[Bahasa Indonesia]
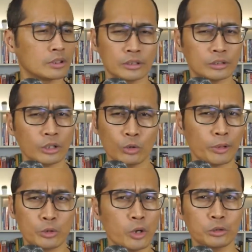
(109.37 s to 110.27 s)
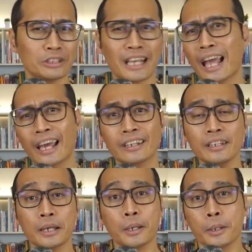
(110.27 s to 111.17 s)
saya lupa dua atau tiga hari
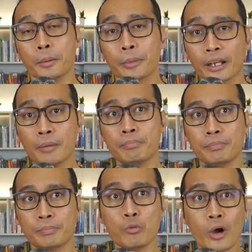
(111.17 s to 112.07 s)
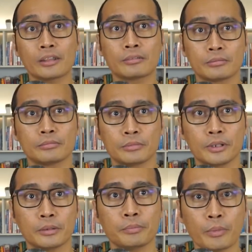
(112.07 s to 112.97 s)
mereka buat
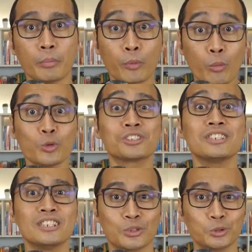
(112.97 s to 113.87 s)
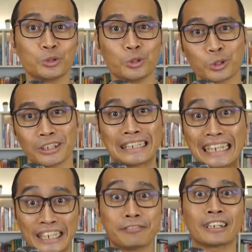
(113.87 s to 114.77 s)
eh, promosi untuk
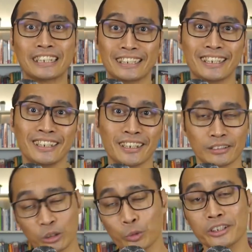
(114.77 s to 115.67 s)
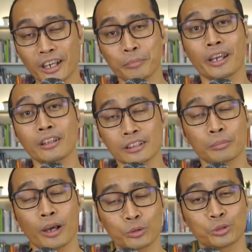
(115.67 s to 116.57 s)
delivery. Jadi ya tentu aja kan mereka tetap
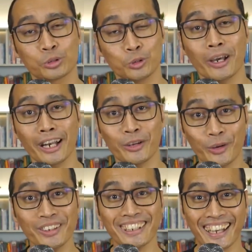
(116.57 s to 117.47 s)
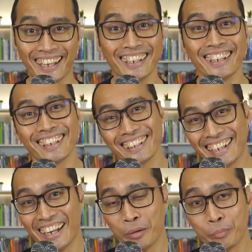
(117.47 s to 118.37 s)
harus jualan dong, ya nggak?
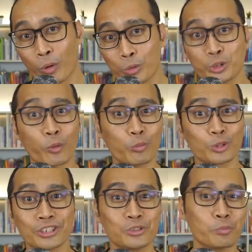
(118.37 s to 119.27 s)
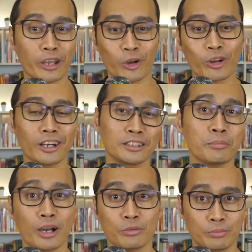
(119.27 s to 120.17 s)
Dia ada promosi-promosi supaya orang nanti
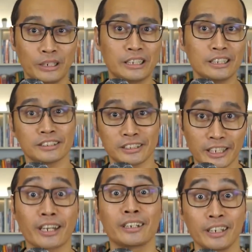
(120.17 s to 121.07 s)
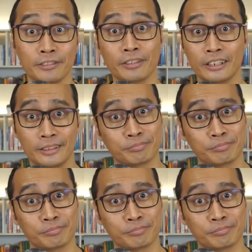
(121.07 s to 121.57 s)
mau beli secara delivery.